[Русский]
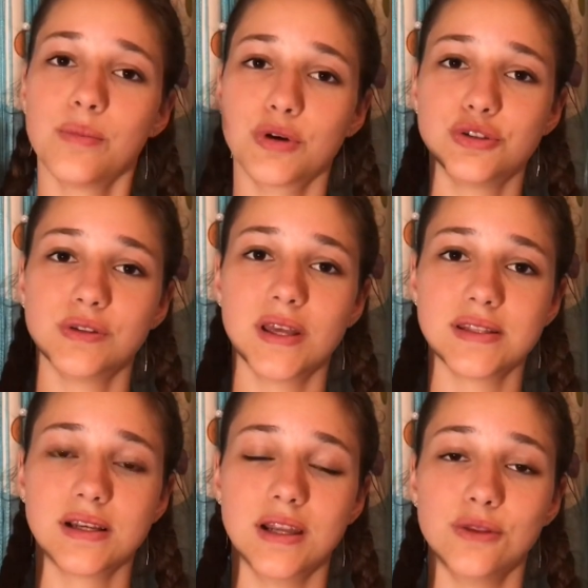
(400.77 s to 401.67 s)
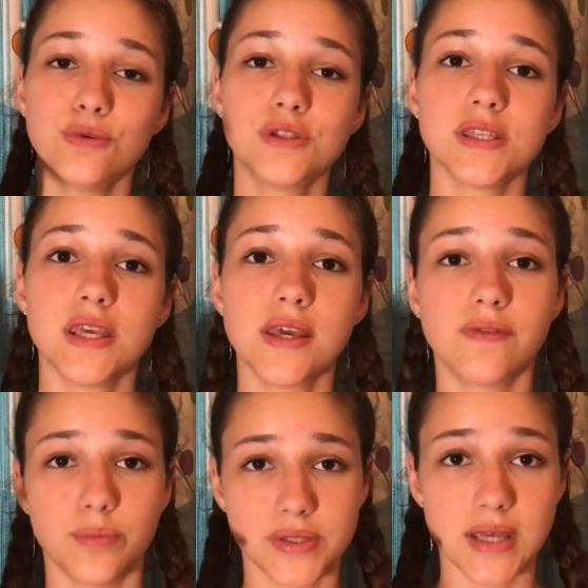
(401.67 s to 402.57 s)
Можете туда заглянуть, и в
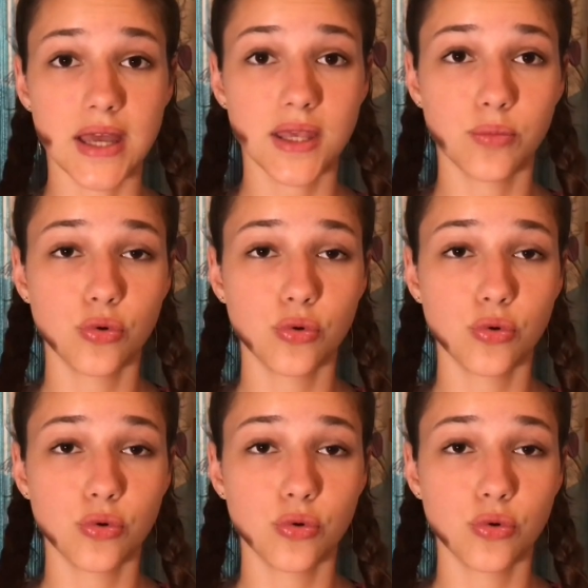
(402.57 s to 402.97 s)
описании